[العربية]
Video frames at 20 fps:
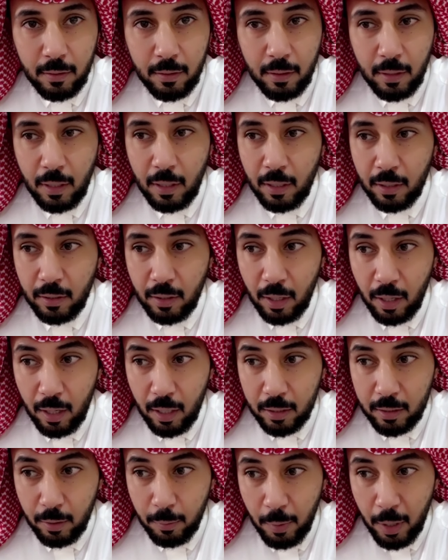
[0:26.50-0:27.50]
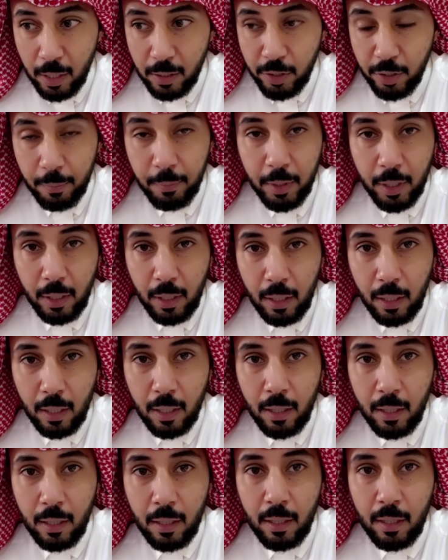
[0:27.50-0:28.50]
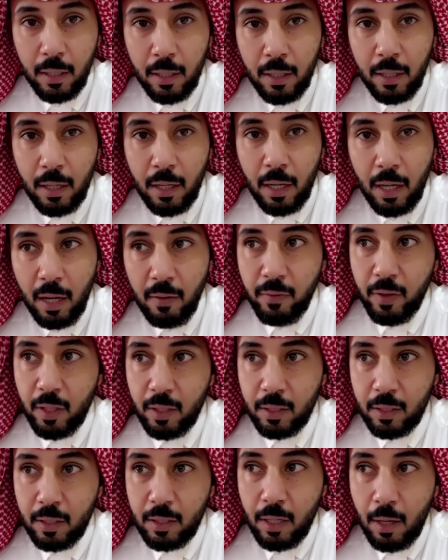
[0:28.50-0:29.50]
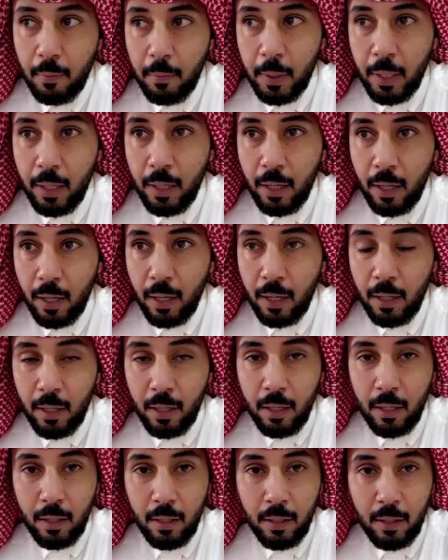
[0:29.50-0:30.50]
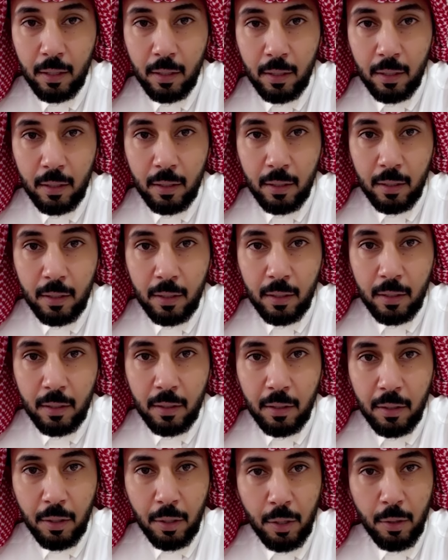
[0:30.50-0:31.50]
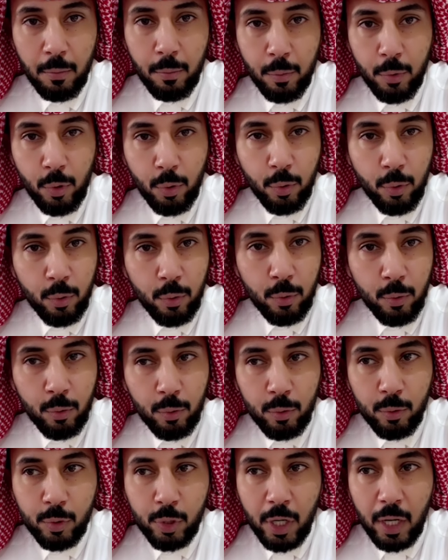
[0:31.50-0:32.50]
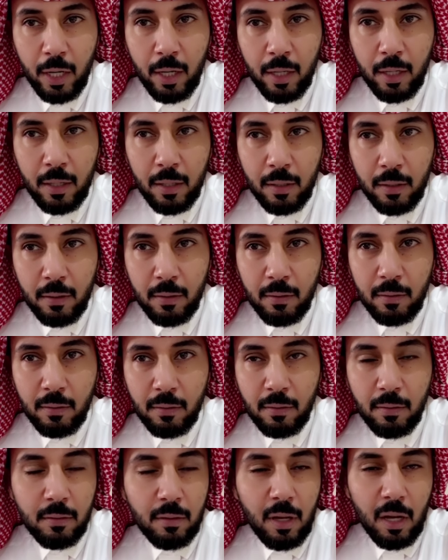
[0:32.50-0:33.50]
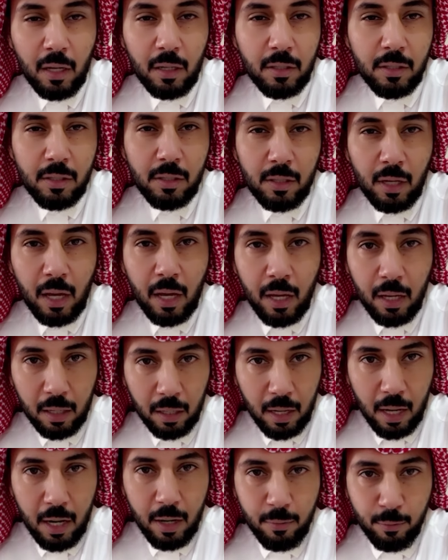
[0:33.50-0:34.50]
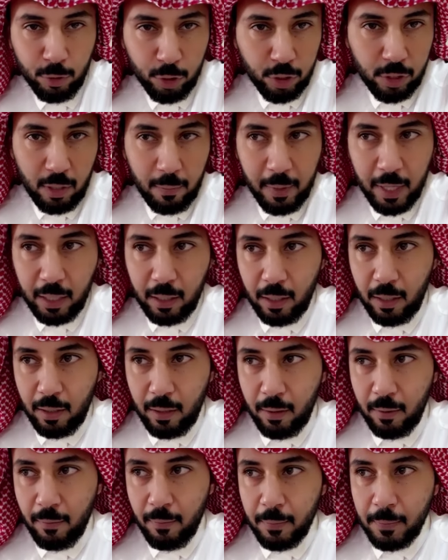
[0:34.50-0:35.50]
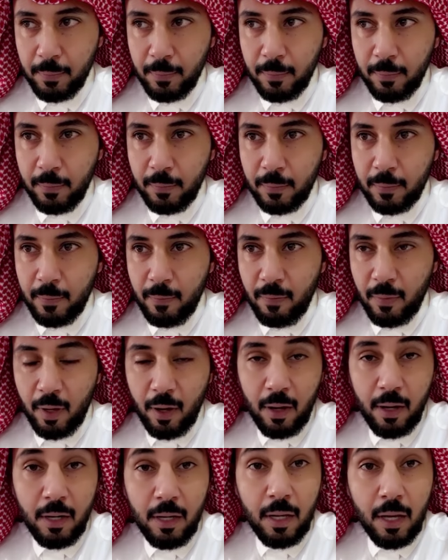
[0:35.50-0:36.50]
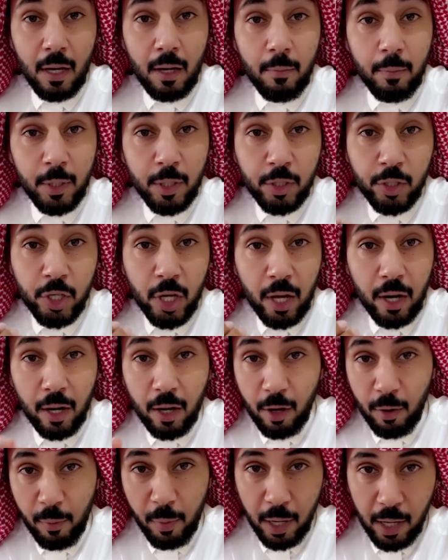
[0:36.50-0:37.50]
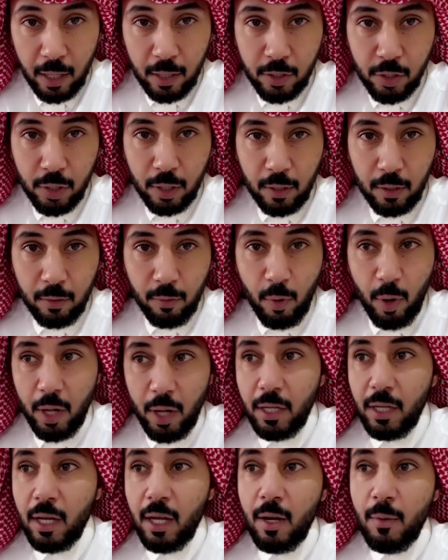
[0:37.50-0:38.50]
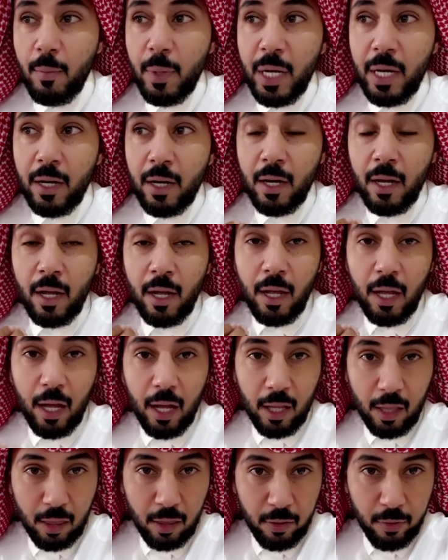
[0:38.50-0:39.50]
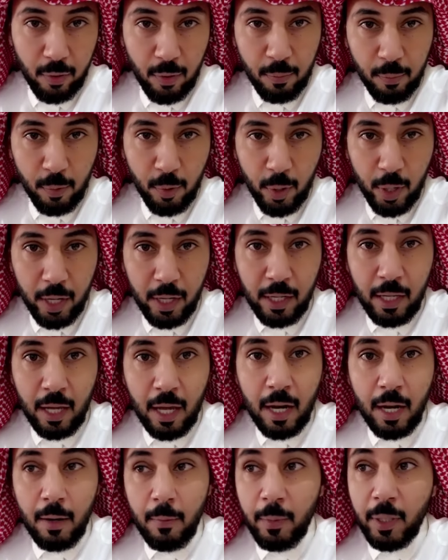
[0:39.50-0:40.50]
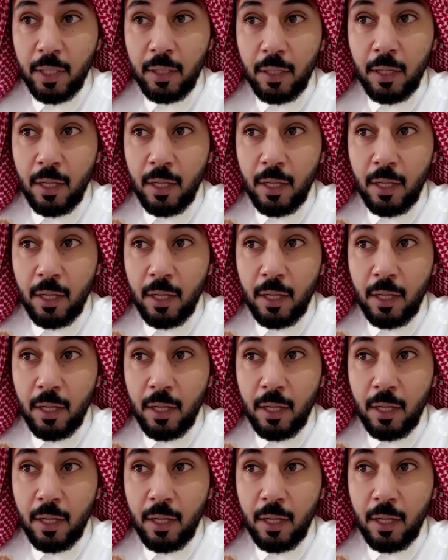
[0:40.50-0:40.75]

اللي طلعتهم هالجمعية حفظة كتاب الله علم وشيء يعكس خير على المجتمع كله هنيا لمن شاركهم الأجر وهنيا لمن حثهم هنيا لمن